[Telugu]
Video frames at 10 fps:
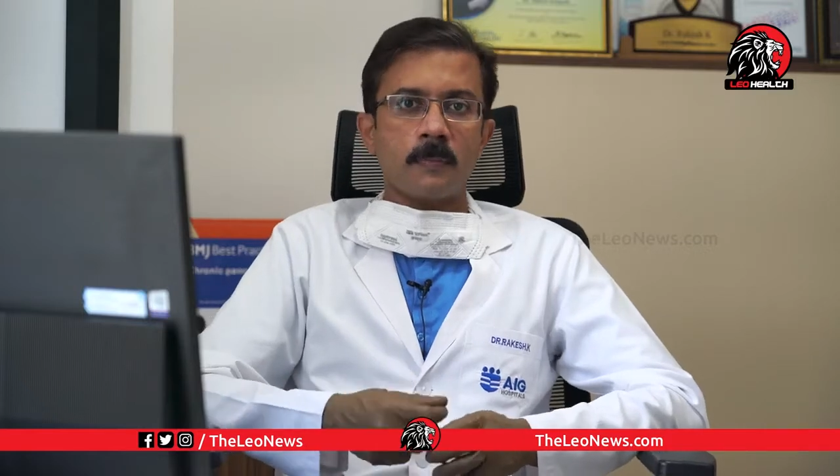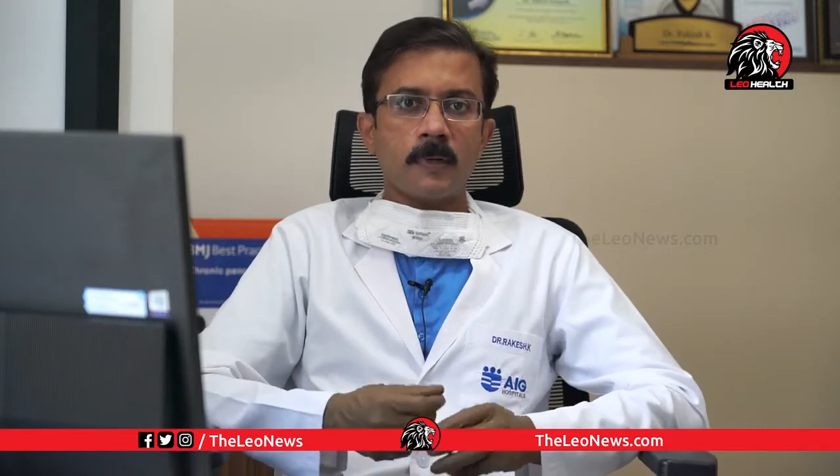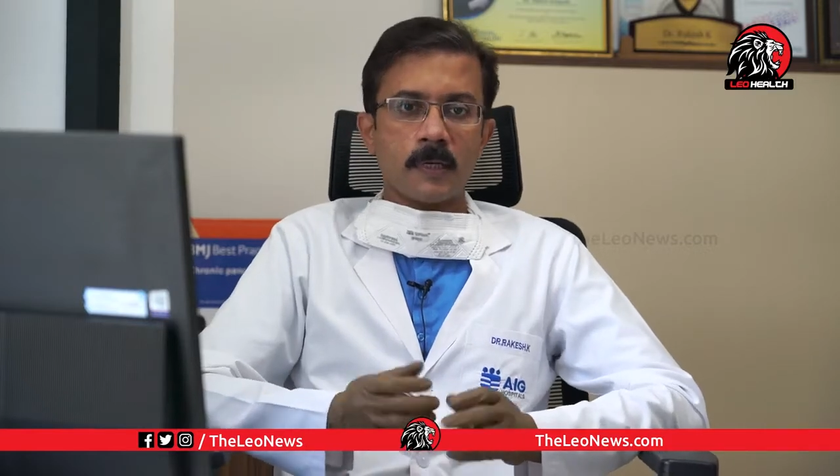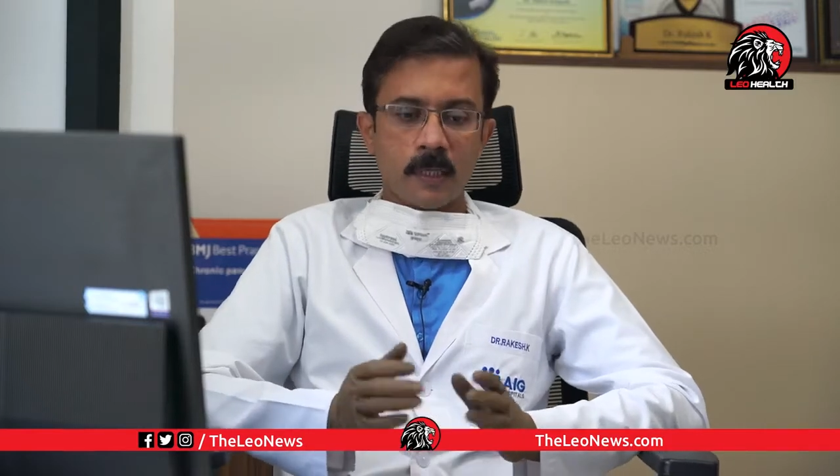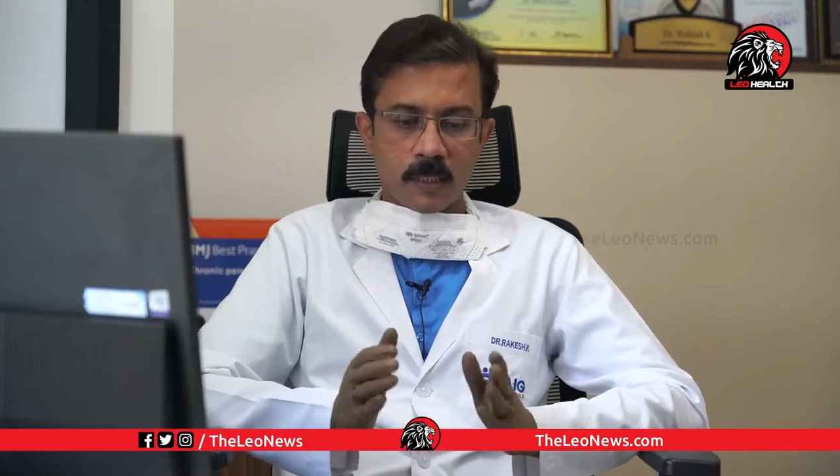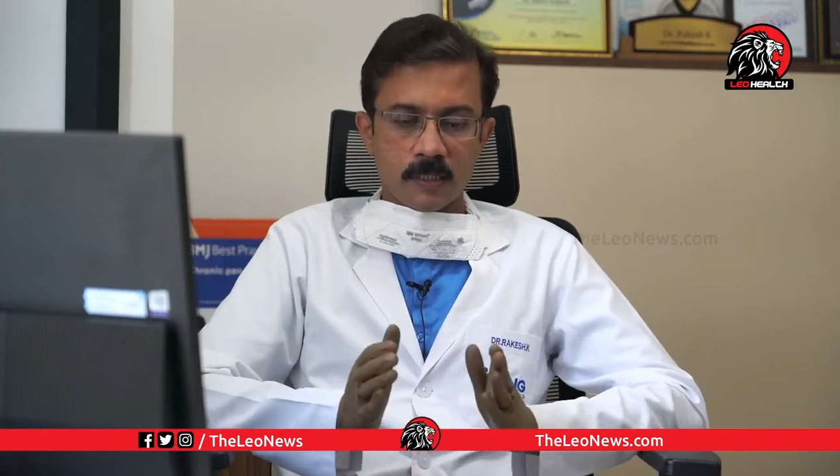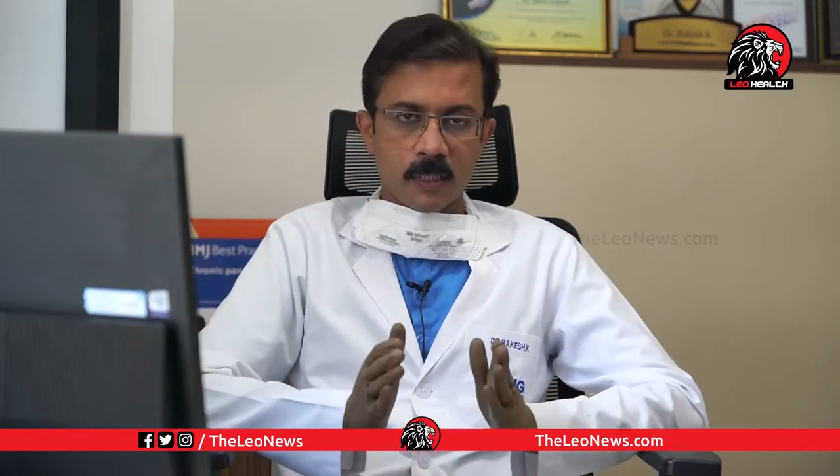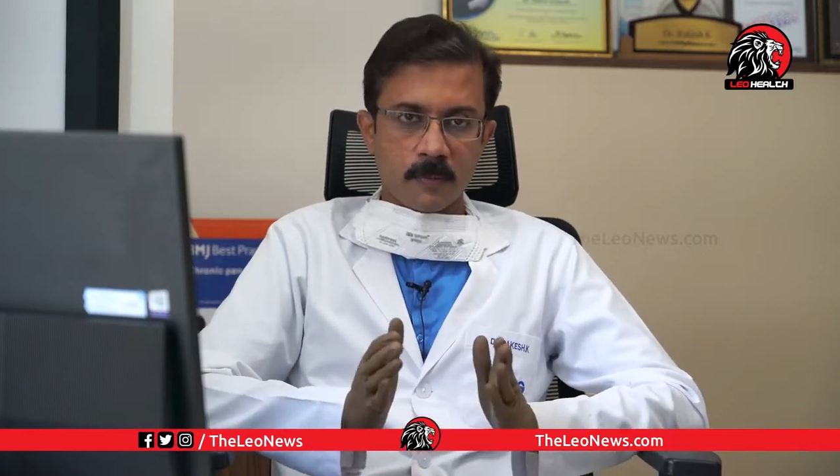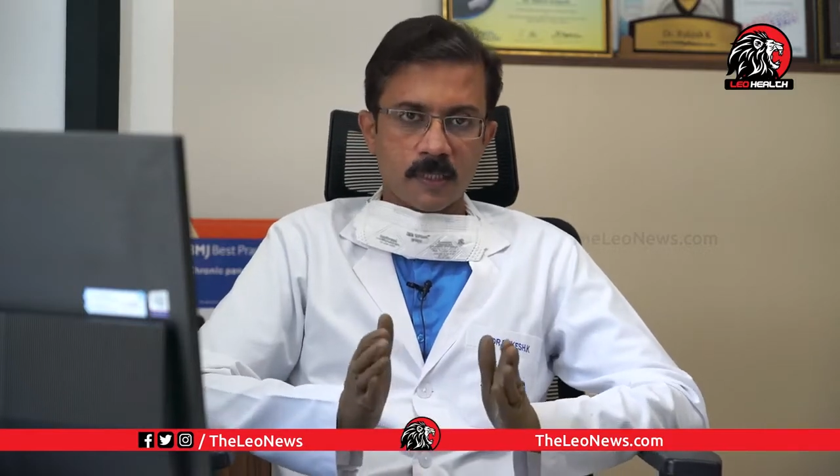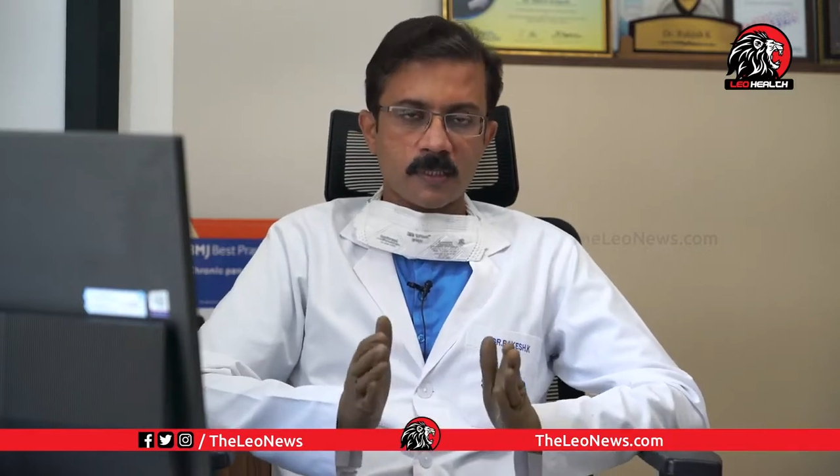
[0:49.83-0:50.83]
లోపలికి వెళ్ళి
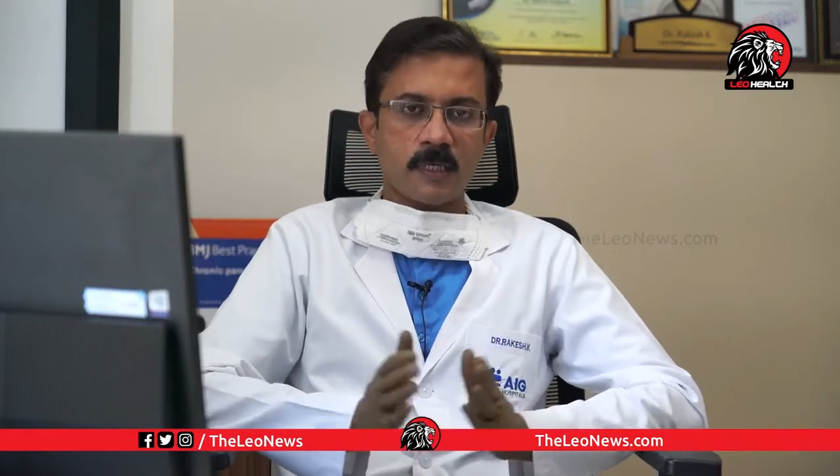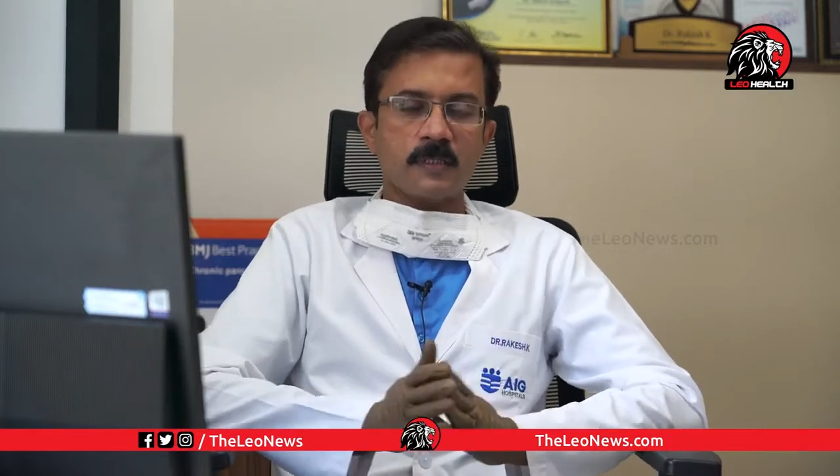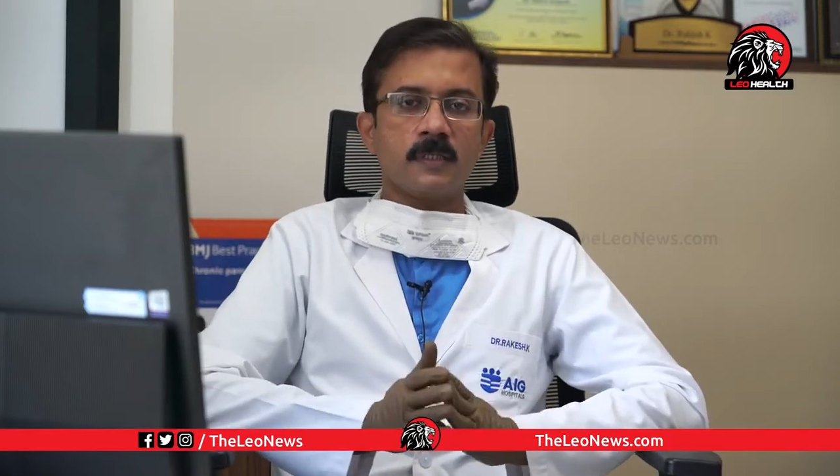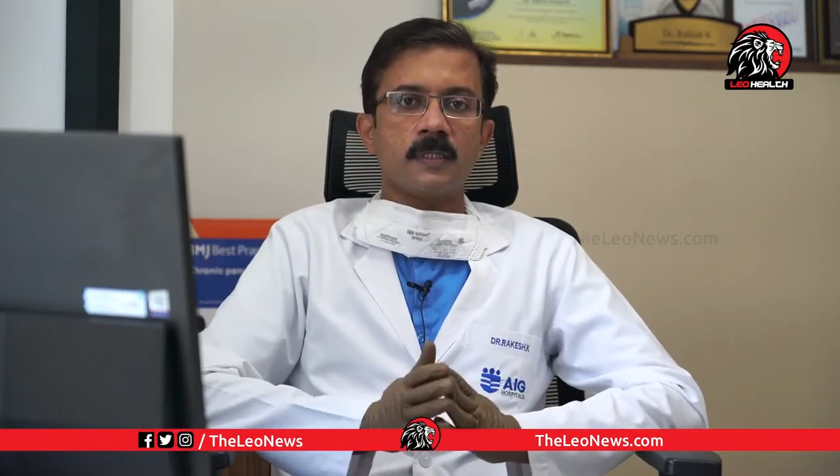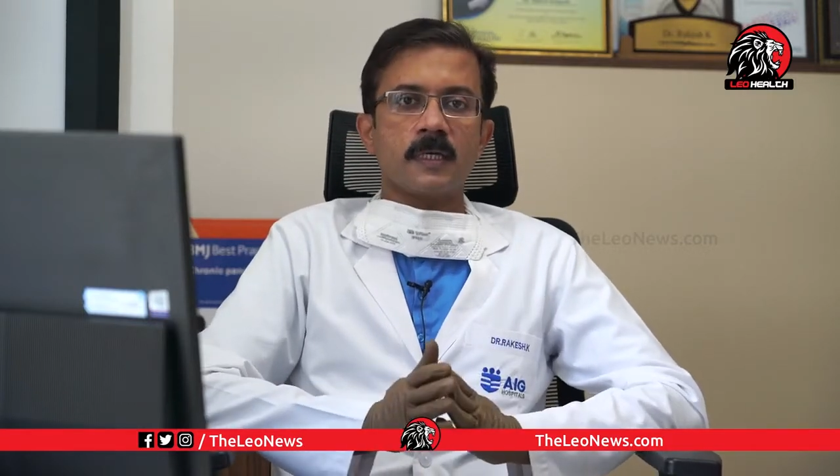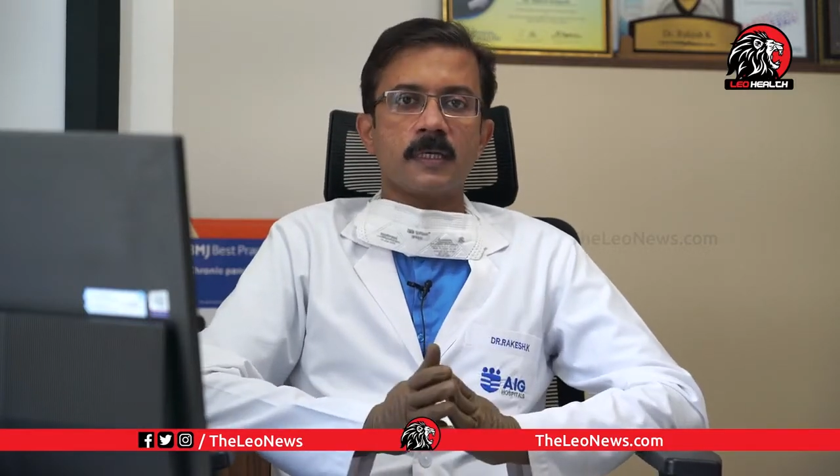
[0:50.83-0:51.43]
స్టమక్ సైజ్ని